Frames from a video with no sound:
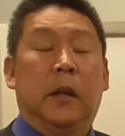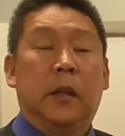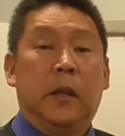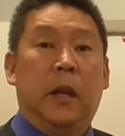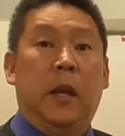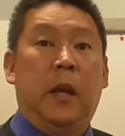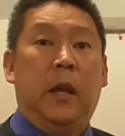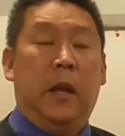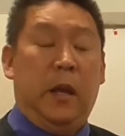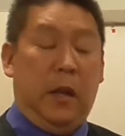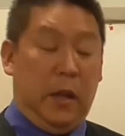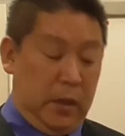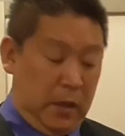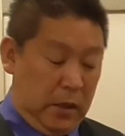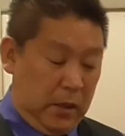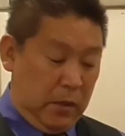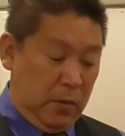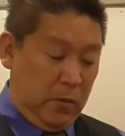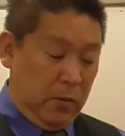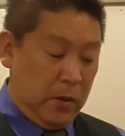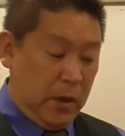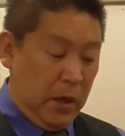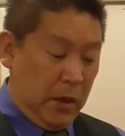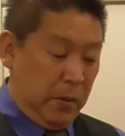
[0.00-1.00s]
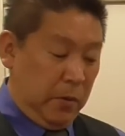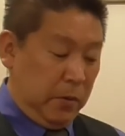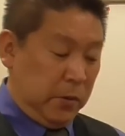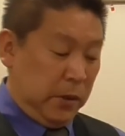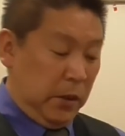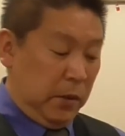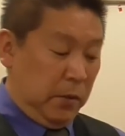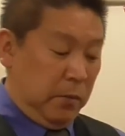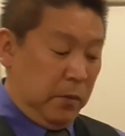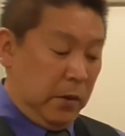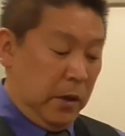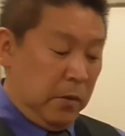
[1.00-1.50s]
で、えー、大川隆法
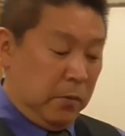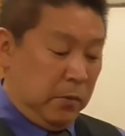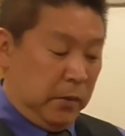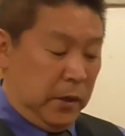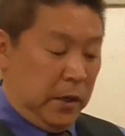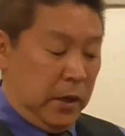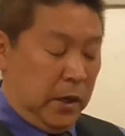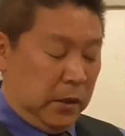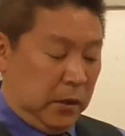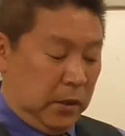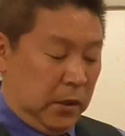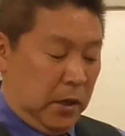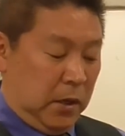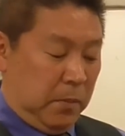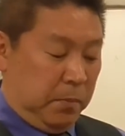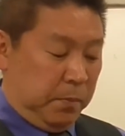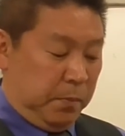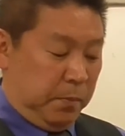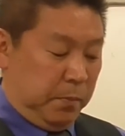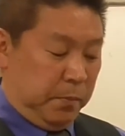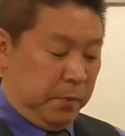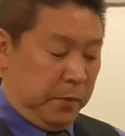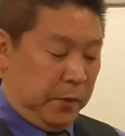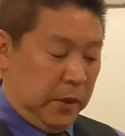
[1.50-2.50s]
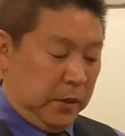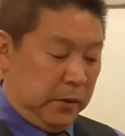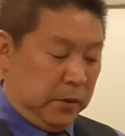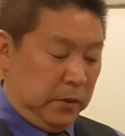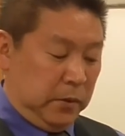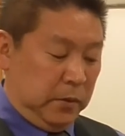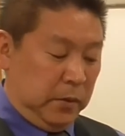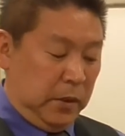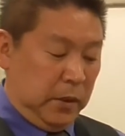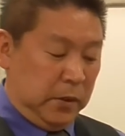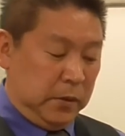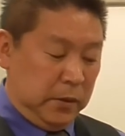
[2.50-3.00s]
さんのお亡くなりになった
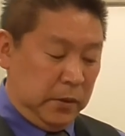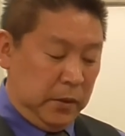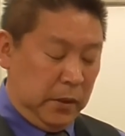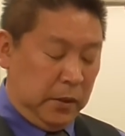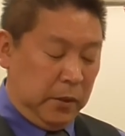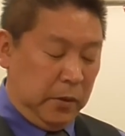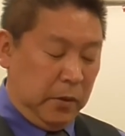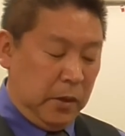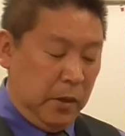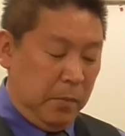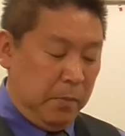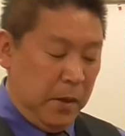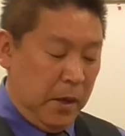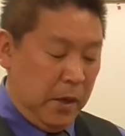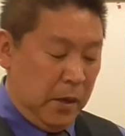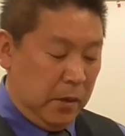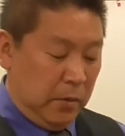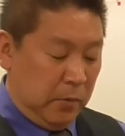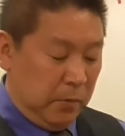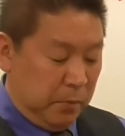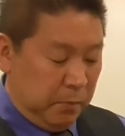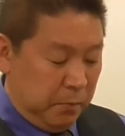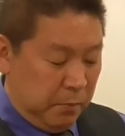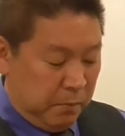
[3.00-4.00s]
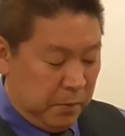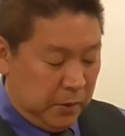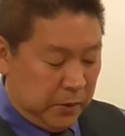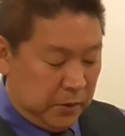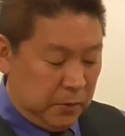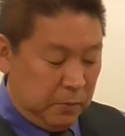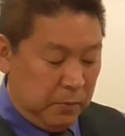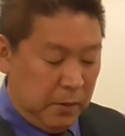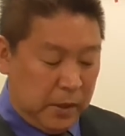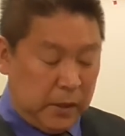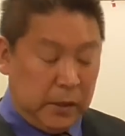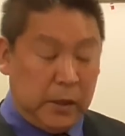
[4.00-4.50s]
プラスですねというか、まあ別
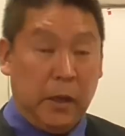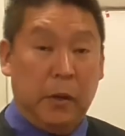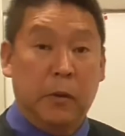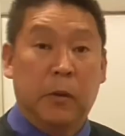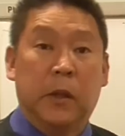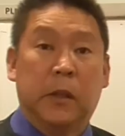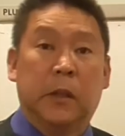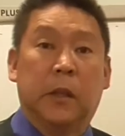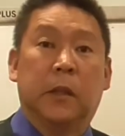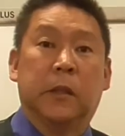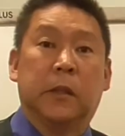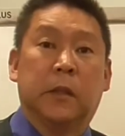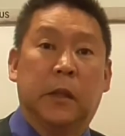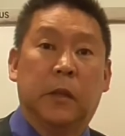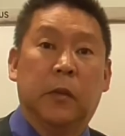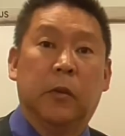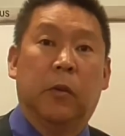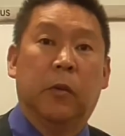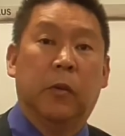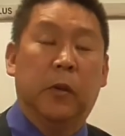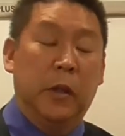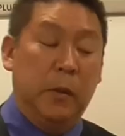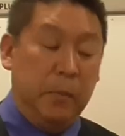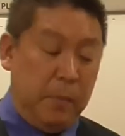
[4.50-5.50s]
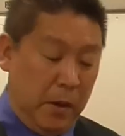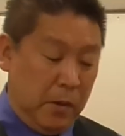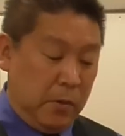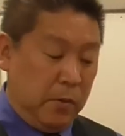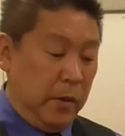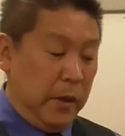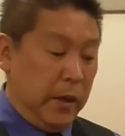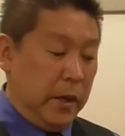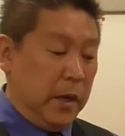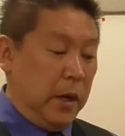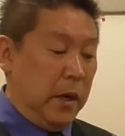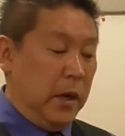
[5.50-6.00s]
に分けたらよかったんですけど、今
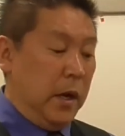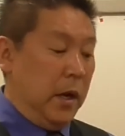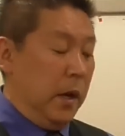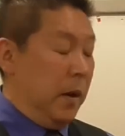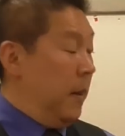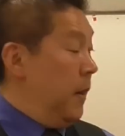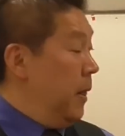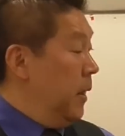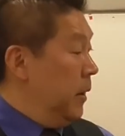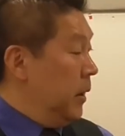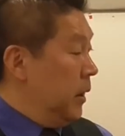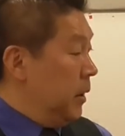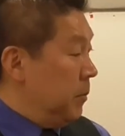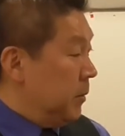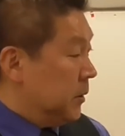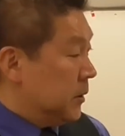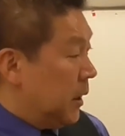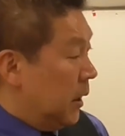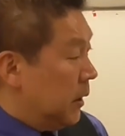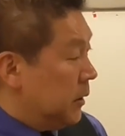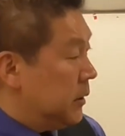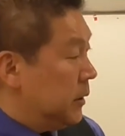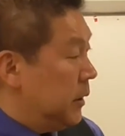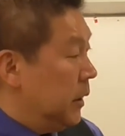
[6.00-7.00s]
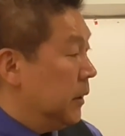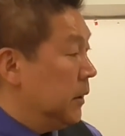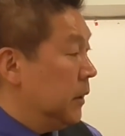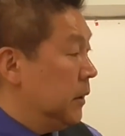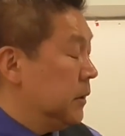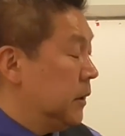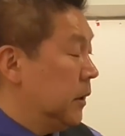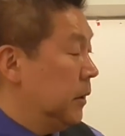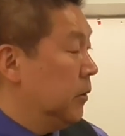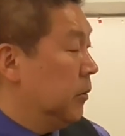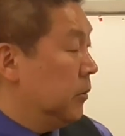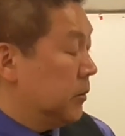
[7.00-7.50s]
これから今さんじなんで
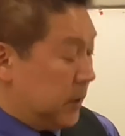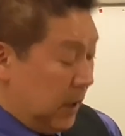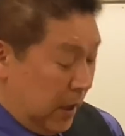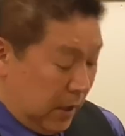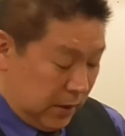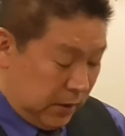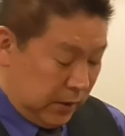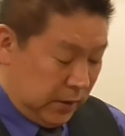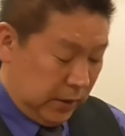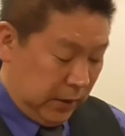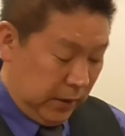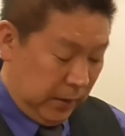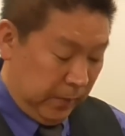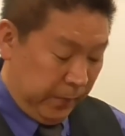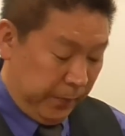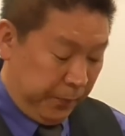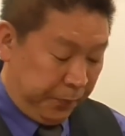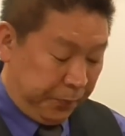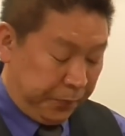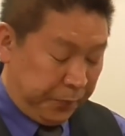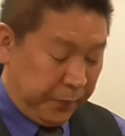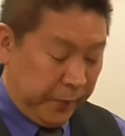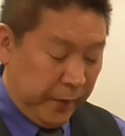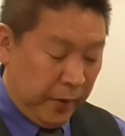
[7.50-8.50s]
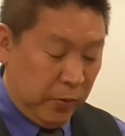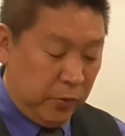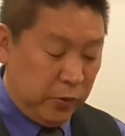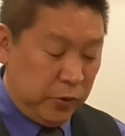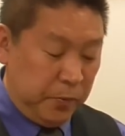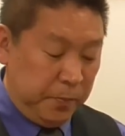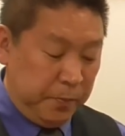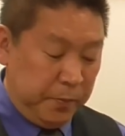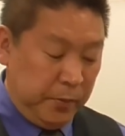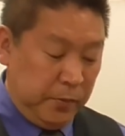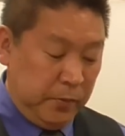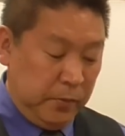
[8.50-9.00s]
すけどさんじご
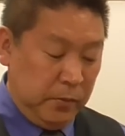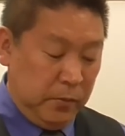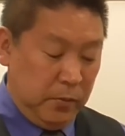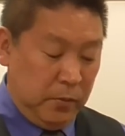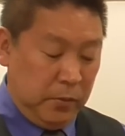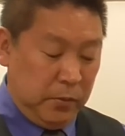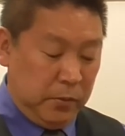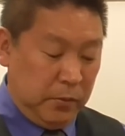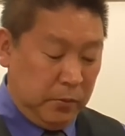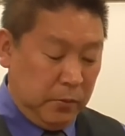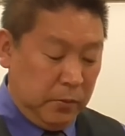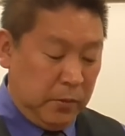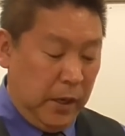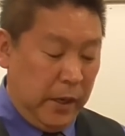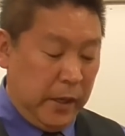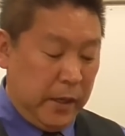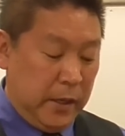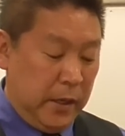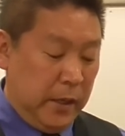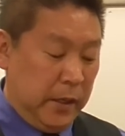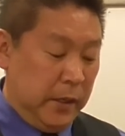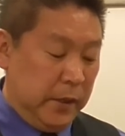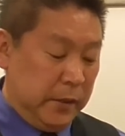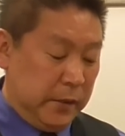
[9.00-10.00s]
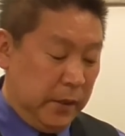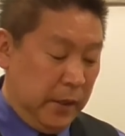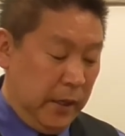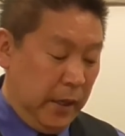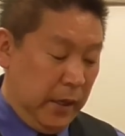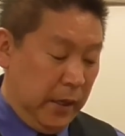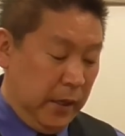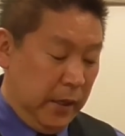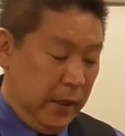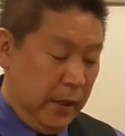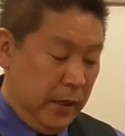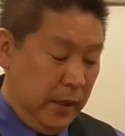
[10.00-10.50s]
じゅっぷんほどぐらいからです
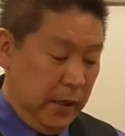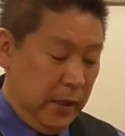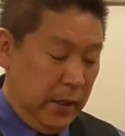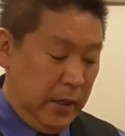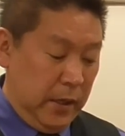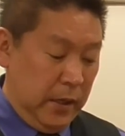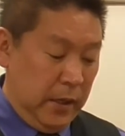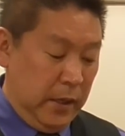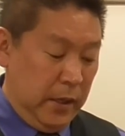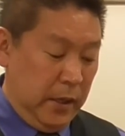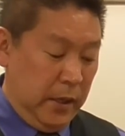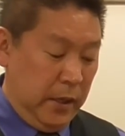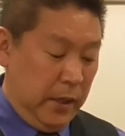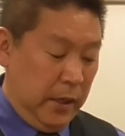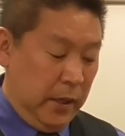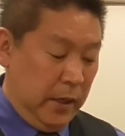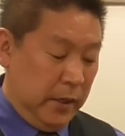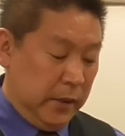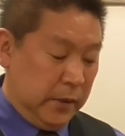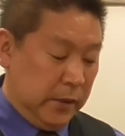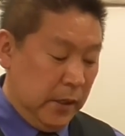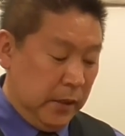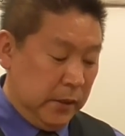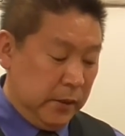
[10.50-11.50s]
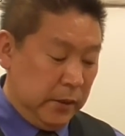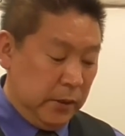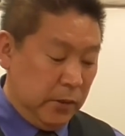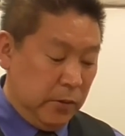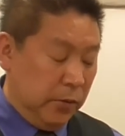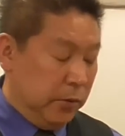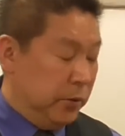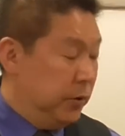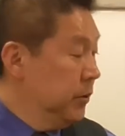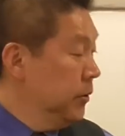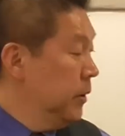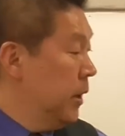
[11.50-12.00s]
ね、えー、さんじ
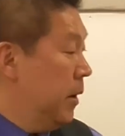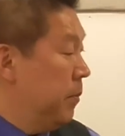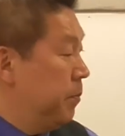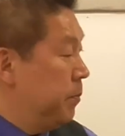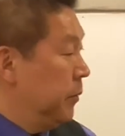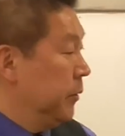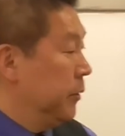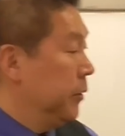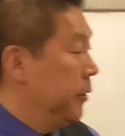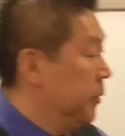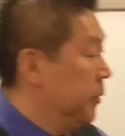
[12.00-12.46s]
ごじゅうはっぷん